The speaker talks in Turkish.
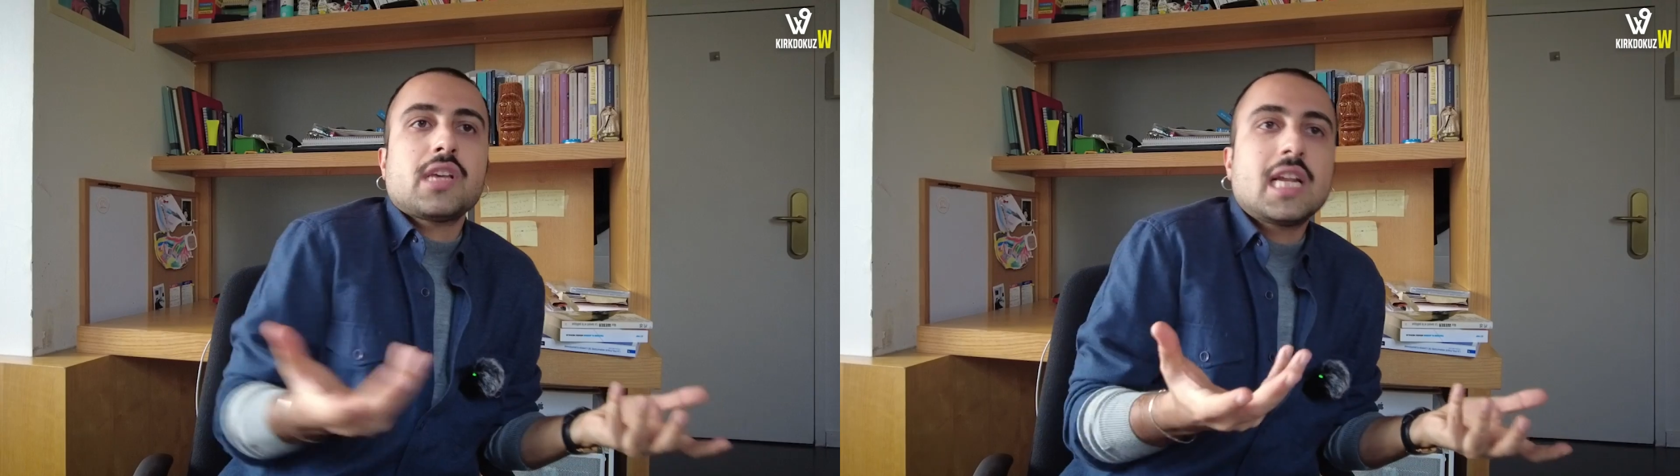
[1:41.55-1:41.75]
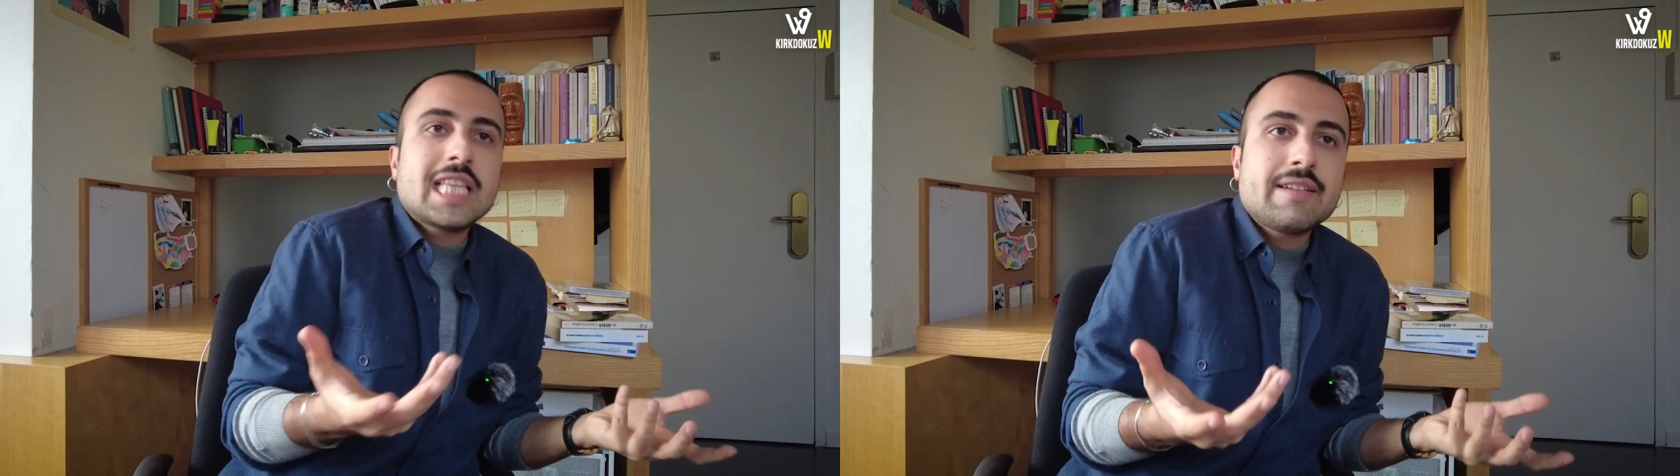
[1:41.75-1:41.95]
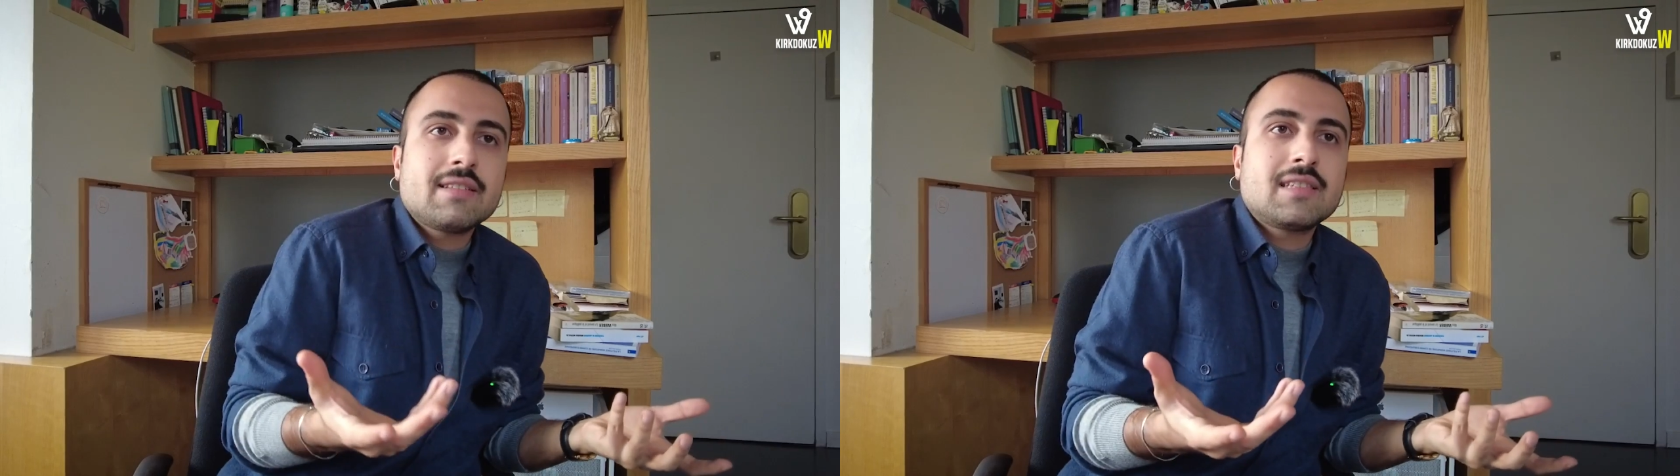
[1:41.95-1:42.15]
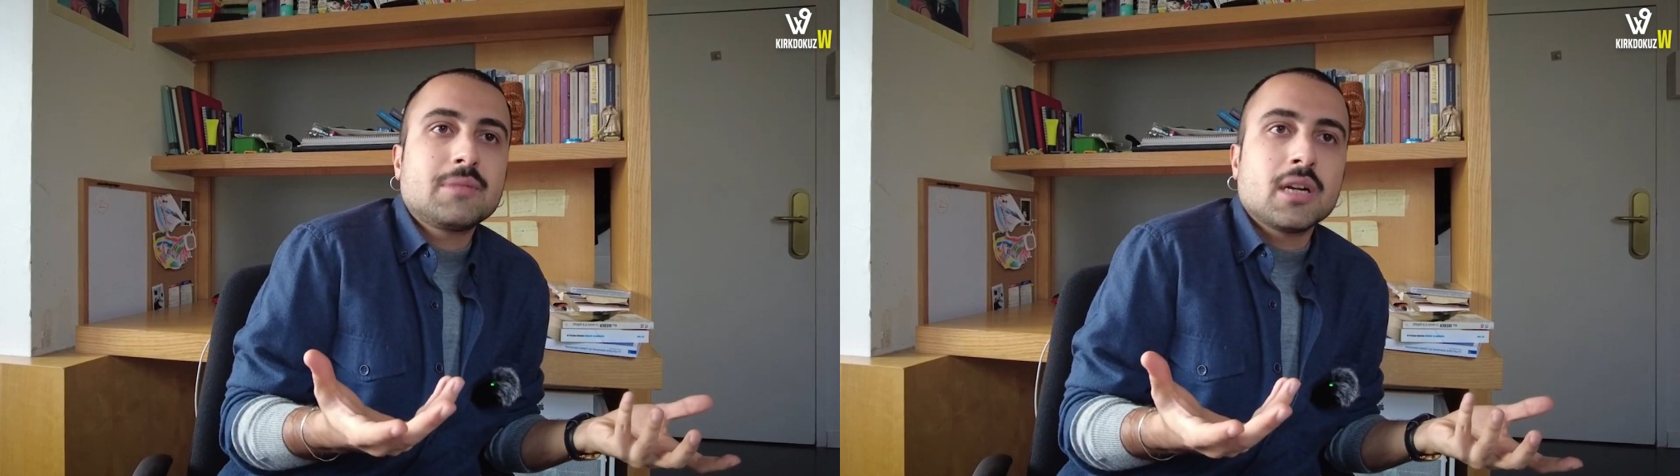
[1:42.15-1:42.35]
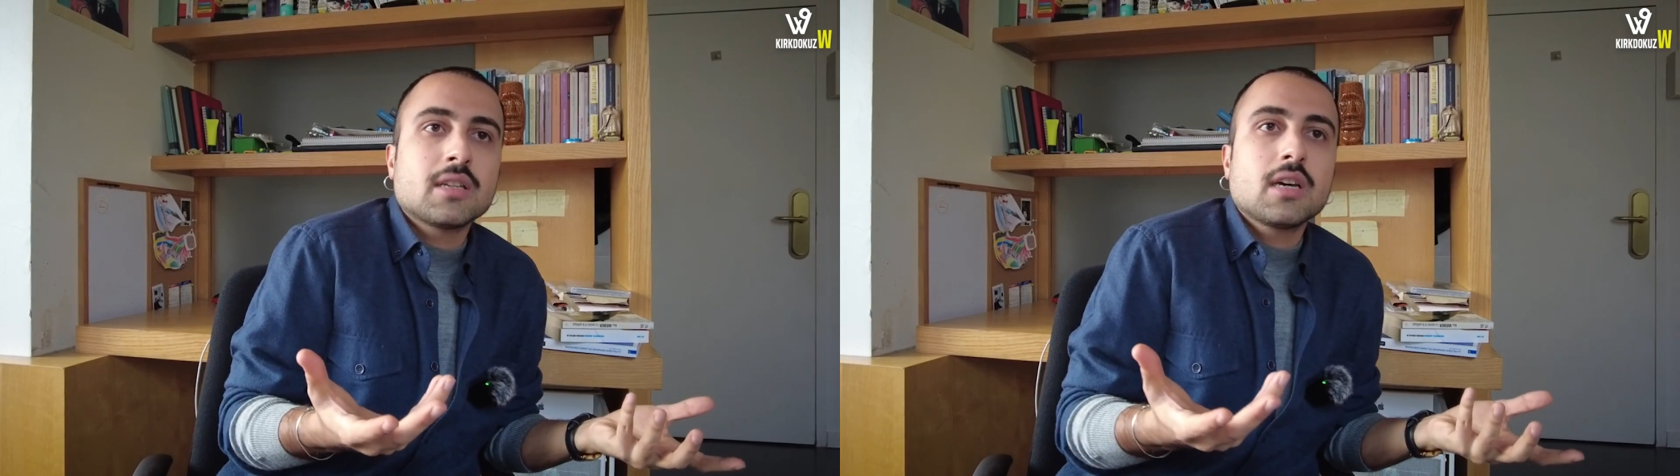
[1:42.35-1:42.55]
tane devletiz
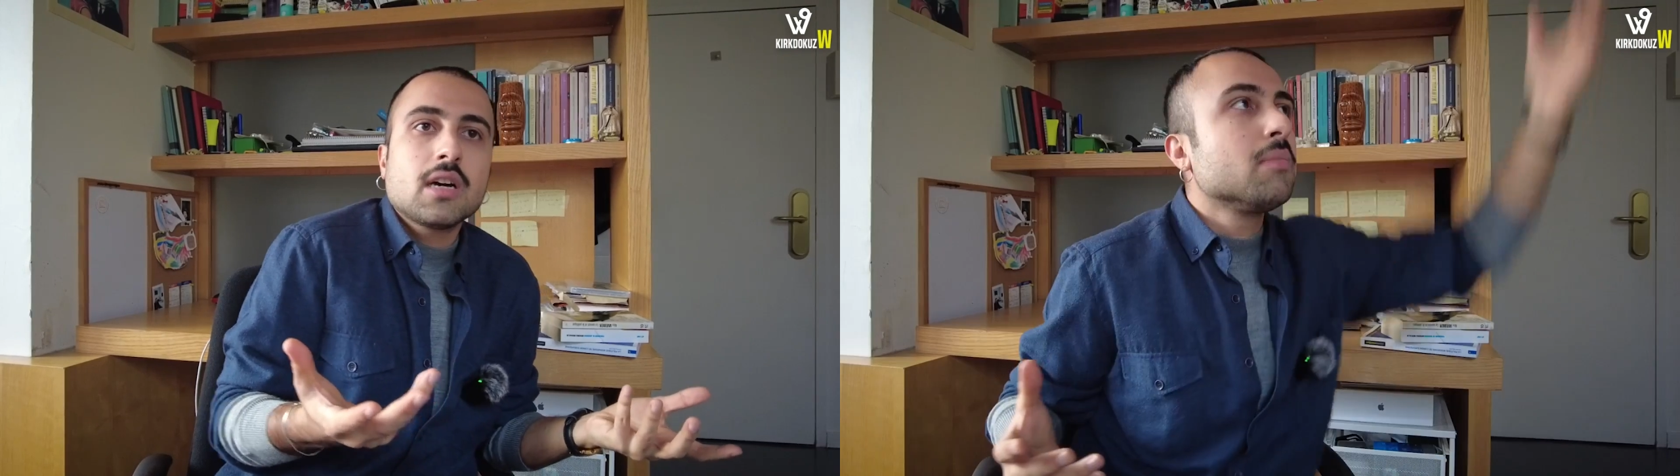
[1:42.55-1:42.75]
bir arada.